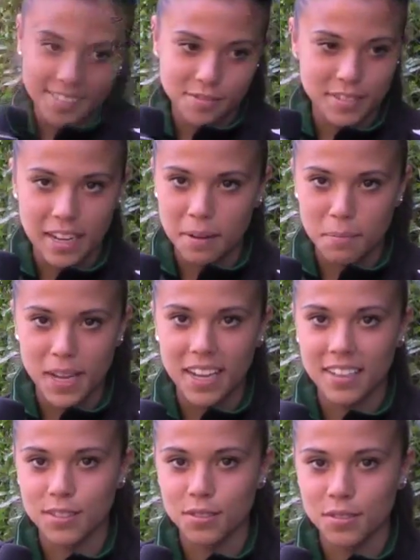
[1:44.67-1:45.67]
Fare
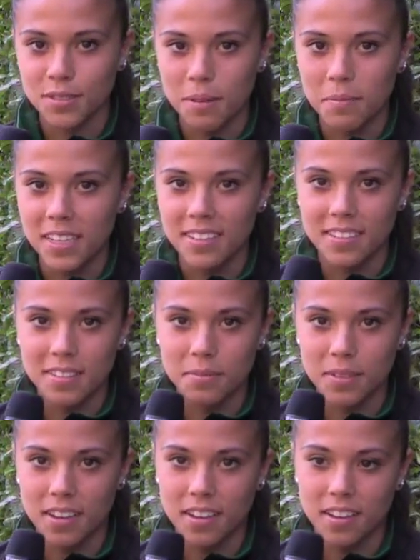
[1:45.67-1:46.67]
bene assolutamente
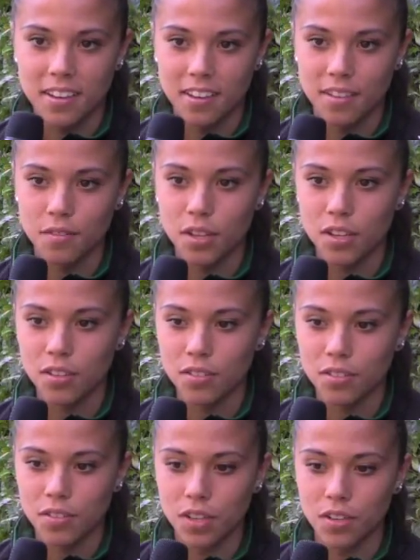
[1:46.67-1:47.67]
perché
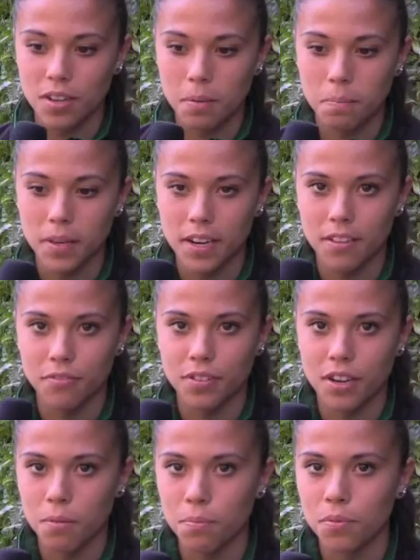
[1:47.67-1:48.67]
voglio, voglio capire fino
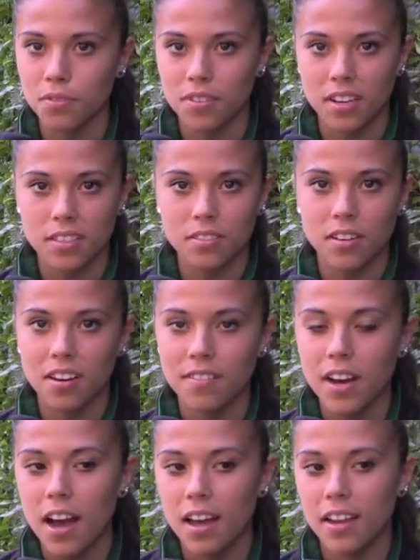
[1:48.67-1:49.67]
a che punto riesco a
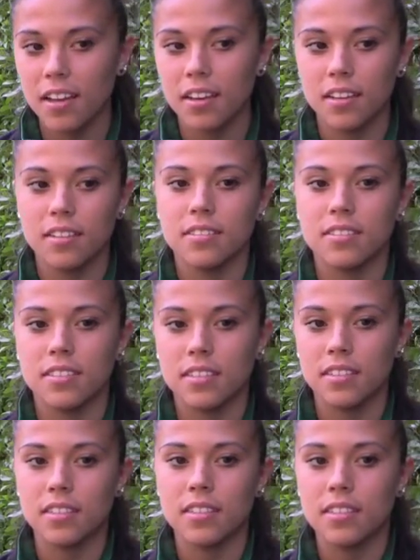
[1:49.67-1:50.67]
arrivare,
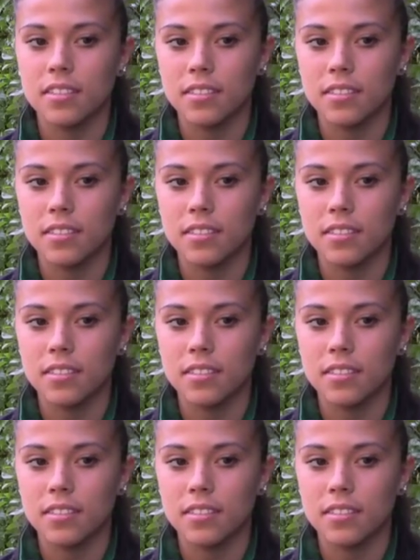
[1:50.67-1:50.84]
se,